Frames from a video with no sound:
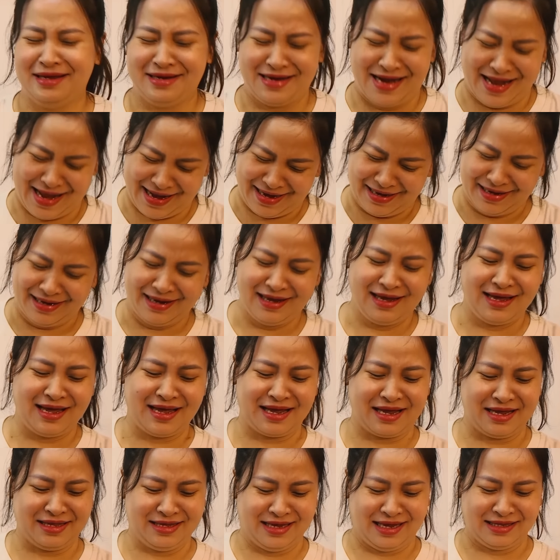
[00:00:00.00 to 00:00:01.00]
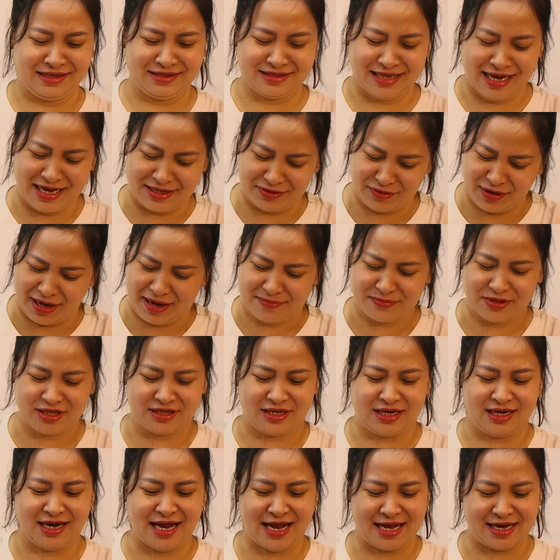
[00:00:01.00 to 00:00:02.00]
Đây, anh ấy nhắn tin cho em như
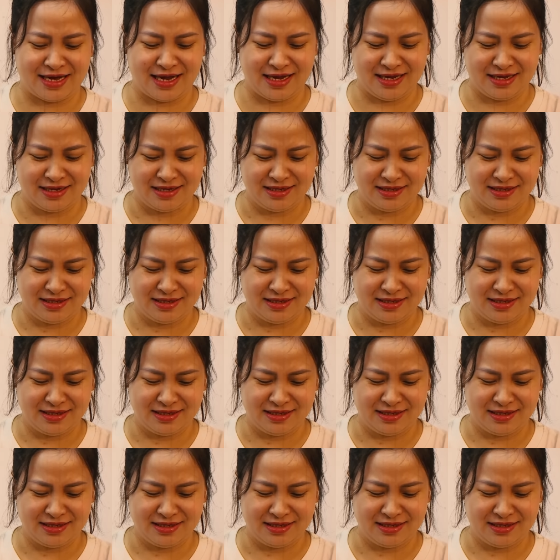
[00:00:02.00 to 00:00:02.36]
thế này đây.